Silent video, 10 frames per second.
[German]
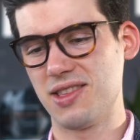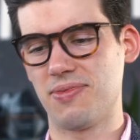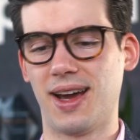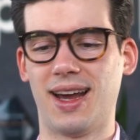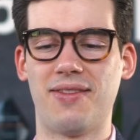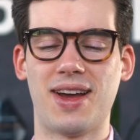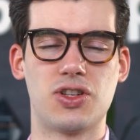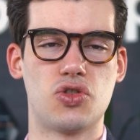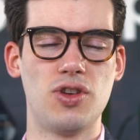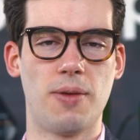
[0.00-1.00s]
zwei
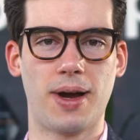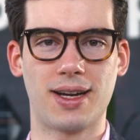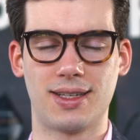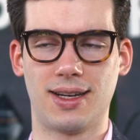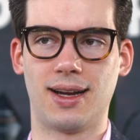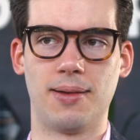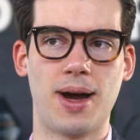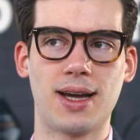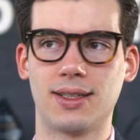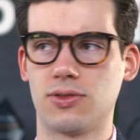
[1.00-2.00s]
relevante Schülerpraktika
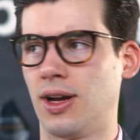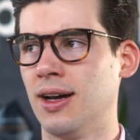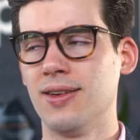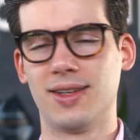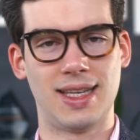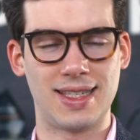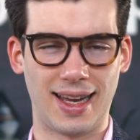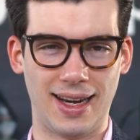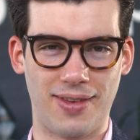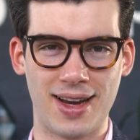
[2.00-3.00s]
gemacht hast oder was heißt
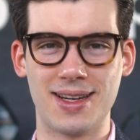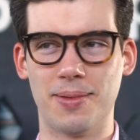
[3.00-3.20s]
relevant,